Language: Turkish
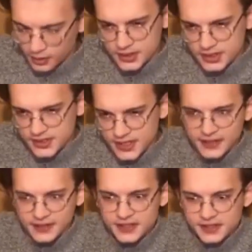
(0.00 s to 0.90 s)

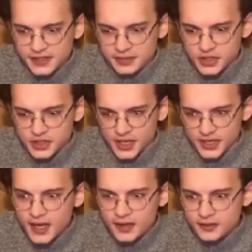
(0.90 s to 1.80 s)
Sentez dediğimiz şey
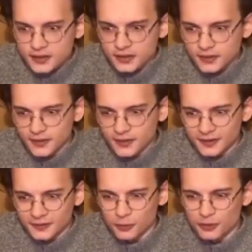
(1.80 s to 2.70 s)
ne?
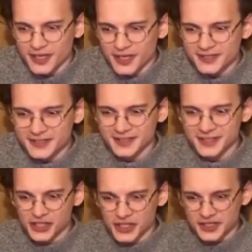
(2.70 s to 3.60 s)
Bunların
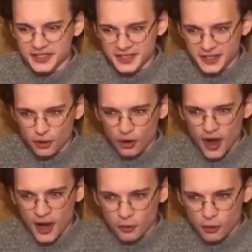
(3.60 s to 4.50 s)
içerisindeki o
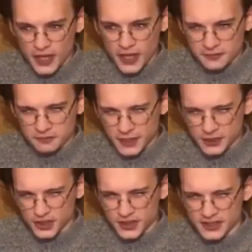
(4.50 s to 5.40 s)
hak olan
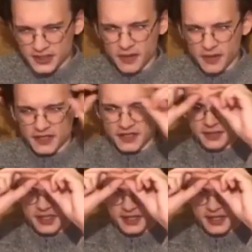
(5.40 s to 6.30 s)
parçaları
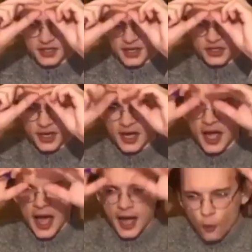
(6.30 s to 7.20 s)
maksimize edecek ancak
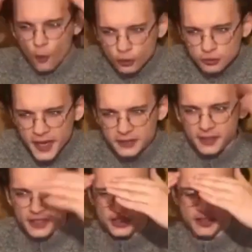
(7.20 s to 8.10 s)
hak olmayan
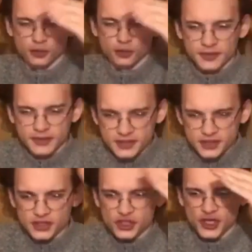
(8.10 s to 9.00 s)
parçaları
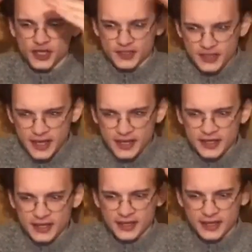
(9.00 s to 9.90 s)
olabildiğince dışarıda
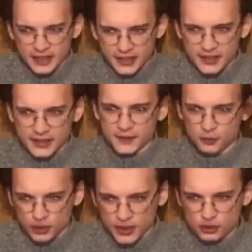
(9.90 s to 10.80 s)
e,
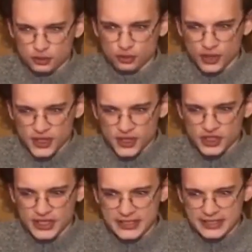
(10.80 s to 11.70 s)
tuta, tutacak
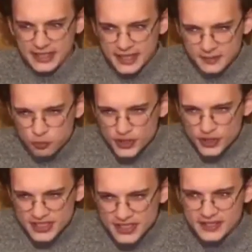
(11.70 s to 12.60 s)
şekilde bu
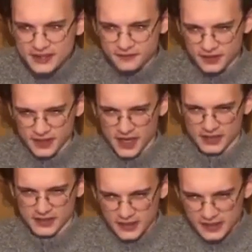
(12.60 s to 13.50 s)
iki
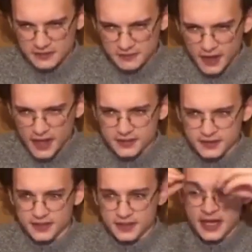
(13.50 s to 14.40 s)
fikriyatın tezin ve
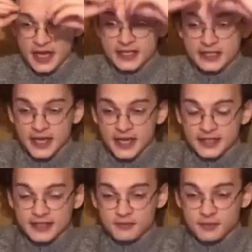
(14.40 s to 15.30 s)
antitezin
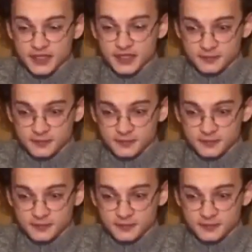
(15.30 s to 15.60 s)
sentezlenmesi.